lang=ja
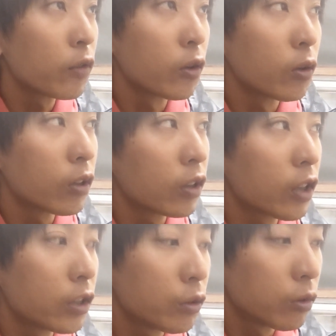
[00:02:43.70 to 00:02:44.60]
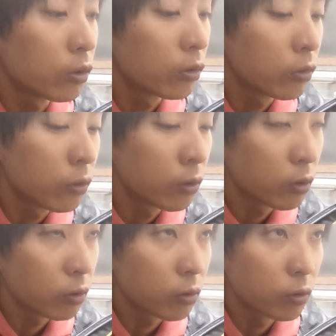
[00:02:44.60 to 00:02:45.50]
北海道
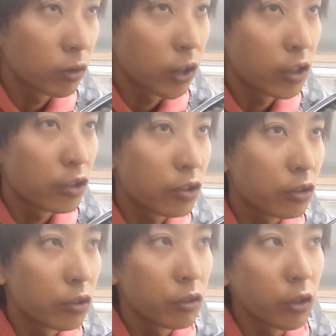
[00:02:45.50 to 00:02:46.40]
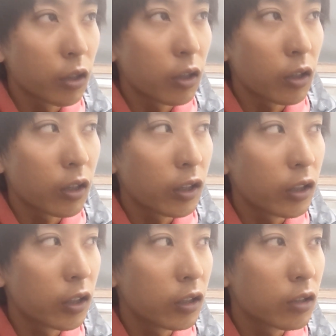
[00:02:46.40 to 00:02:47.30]
のこう外周というか海
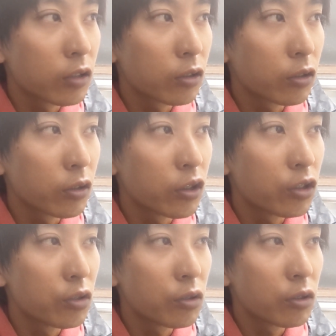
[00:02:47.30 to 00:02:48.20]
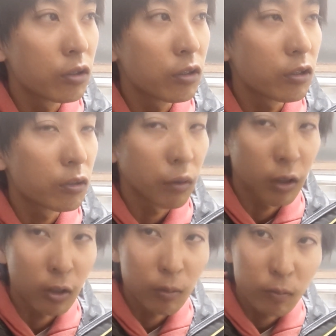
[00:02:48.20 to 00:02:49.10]
岸沿いを一周するっていうの
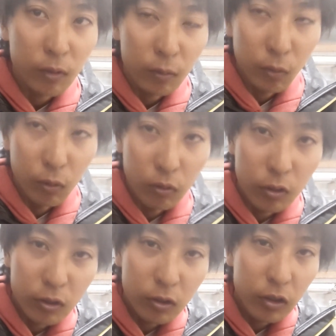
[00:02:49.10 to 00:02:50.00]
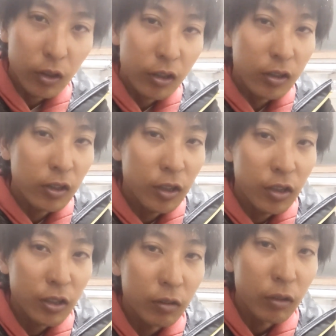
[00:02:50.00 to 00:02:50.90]
はもうすぐに達成し
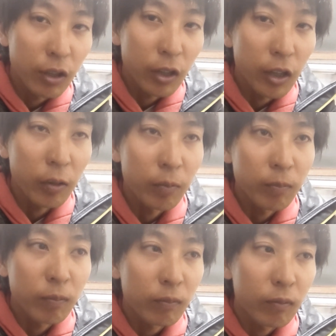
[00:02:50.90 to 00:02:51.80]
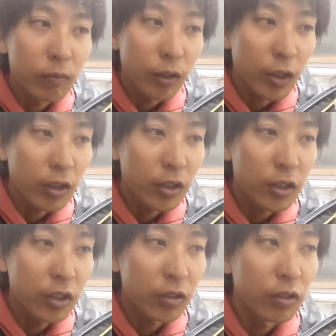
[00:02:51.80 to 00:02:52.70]
ちゃうんで、まあ、達成
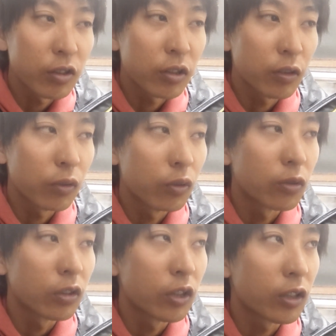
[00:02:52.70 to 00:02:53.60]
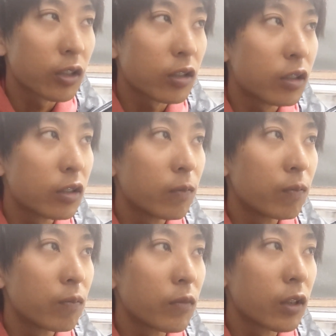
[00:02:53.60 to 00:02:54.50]
しちゃうんですけどなんか
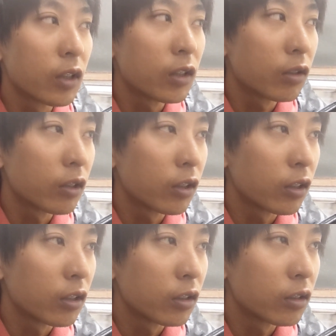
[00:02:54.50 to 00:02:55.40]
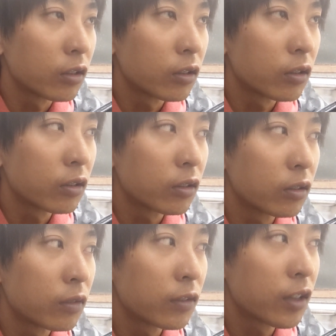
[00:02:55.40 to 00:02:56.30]
なんだろうな
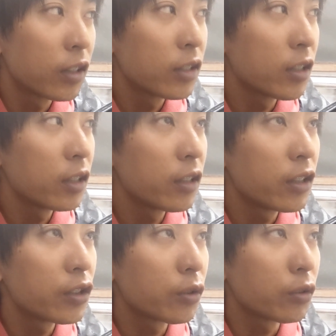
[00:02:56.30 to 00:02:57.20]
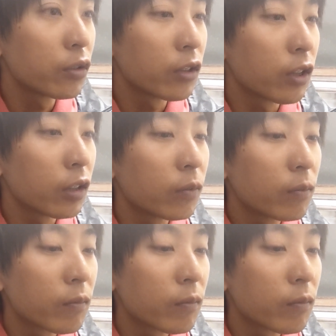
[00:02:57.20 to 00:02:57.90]
不完全燃焼というかっ